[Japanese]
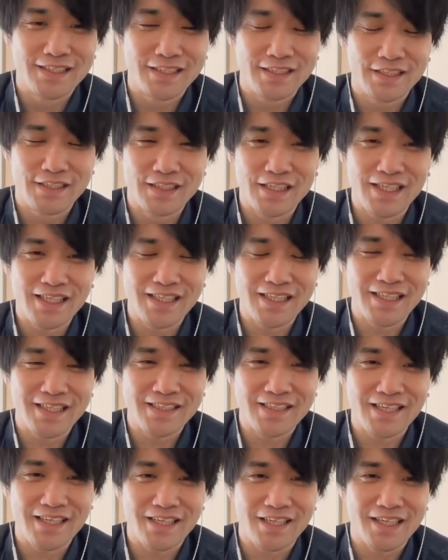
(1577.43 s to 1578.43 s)
ただね、
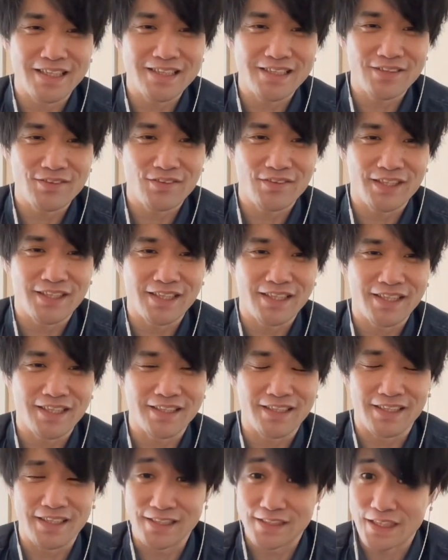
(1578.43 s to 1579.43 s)
なんかガチャ動画だけやっ
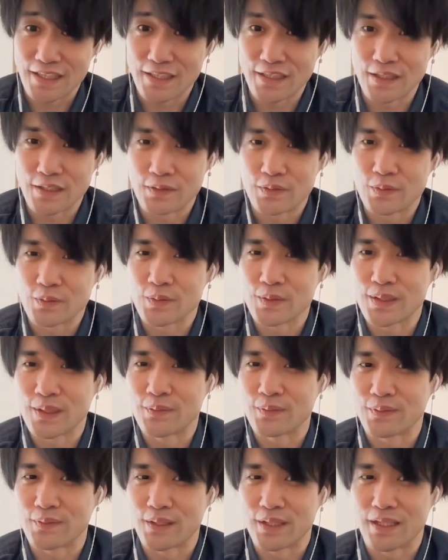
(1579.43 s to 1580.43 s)
たらね、最近続いて
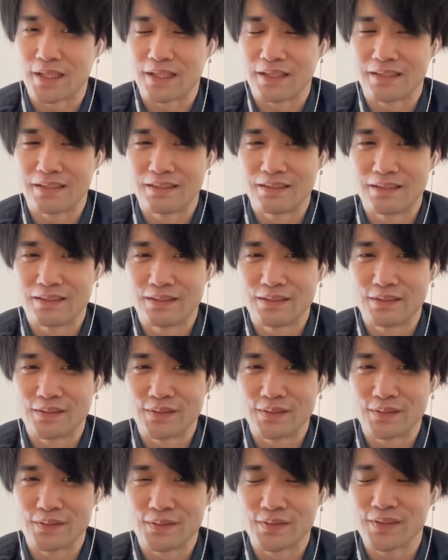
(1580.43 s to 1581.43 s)
るんで、
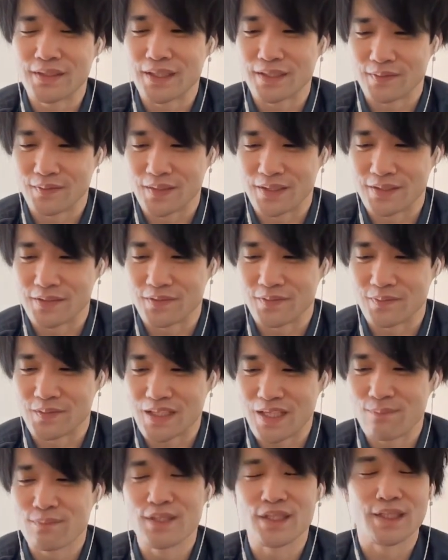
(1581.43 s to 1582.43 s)
それだとね、ちょっと
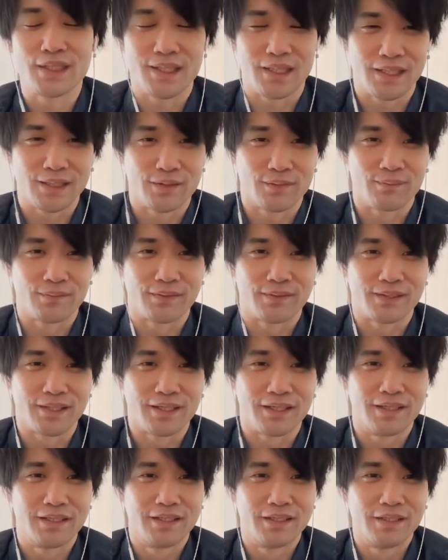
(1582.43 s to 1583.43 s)
寂しいかなと思って、
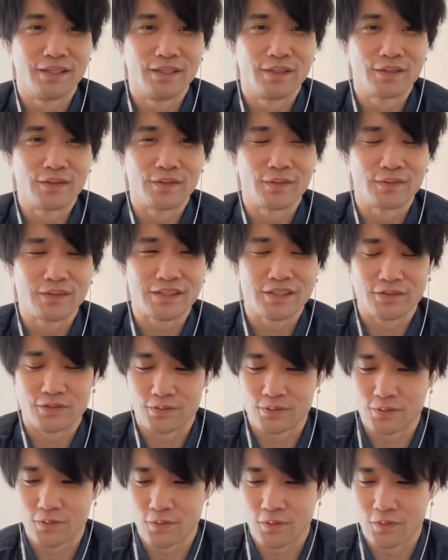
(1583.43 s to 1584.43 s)
今日
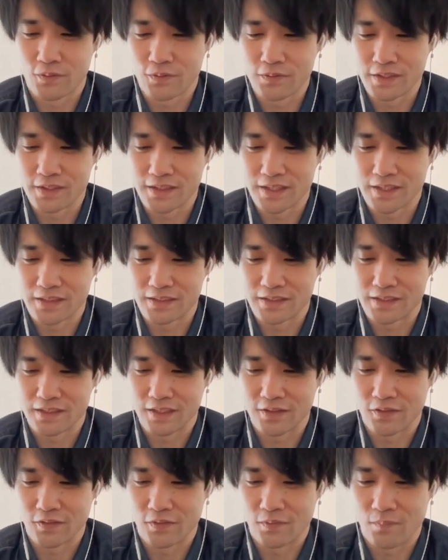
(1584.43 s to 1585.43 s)
15置いてたんですけ
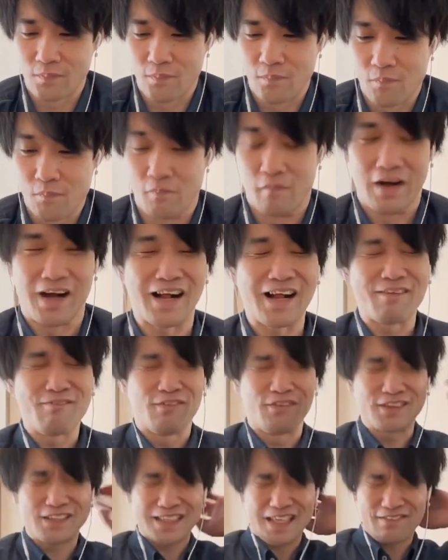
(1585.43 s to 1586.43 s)
ど、あ、
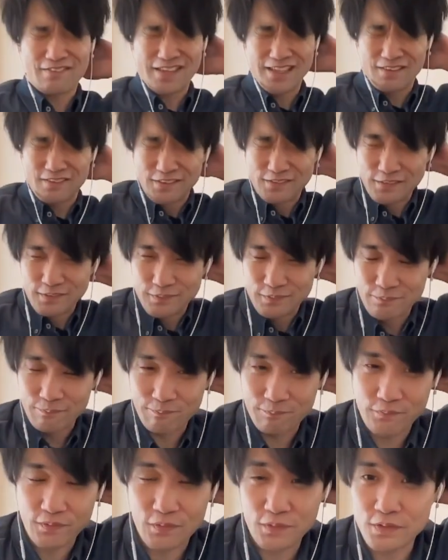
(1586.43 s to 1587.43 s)
もうサビだ
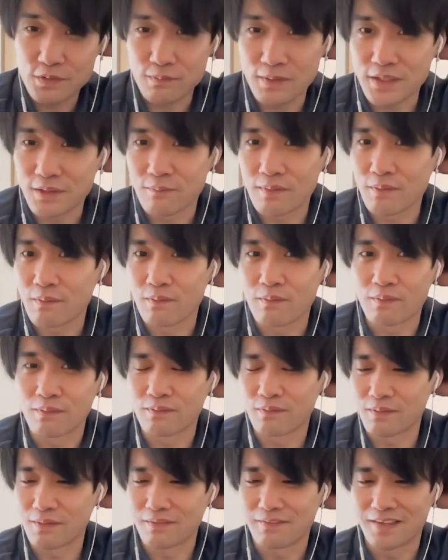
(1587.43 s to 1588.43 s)
もう、ちょっと待って、ごめんごめん
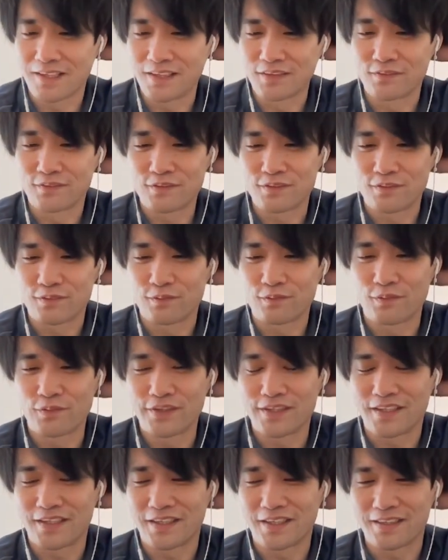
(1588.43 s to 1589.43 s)
ごめんごめん。あの、動い
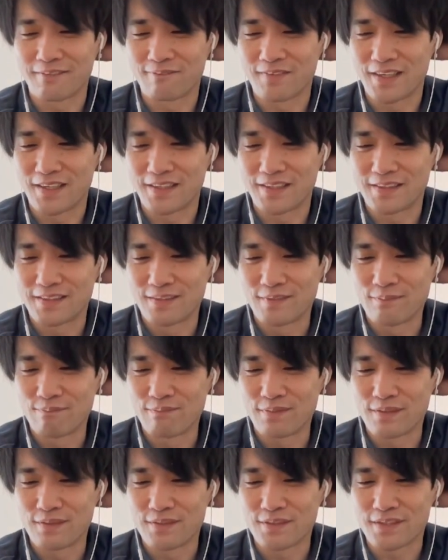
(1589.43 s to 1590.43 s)
たから今、
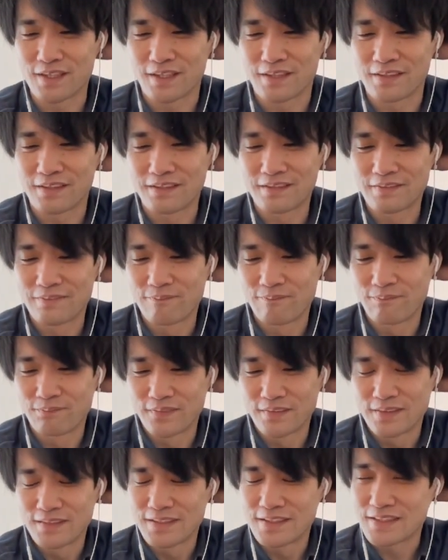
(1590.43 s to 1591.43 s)
びっくりした。
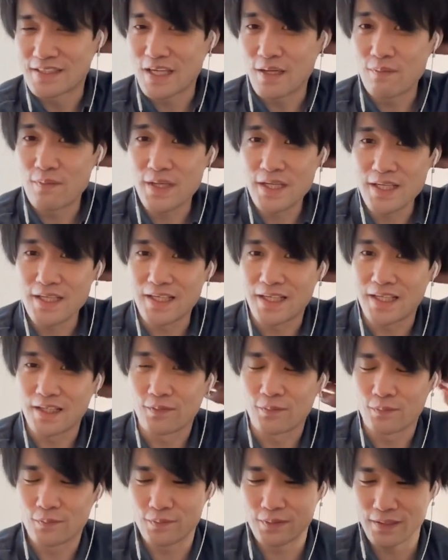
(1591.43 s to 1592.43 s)
サビーダで
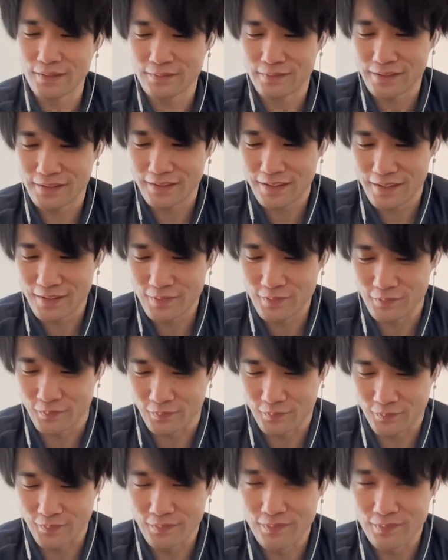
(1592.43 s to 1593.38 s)
極楽いけんの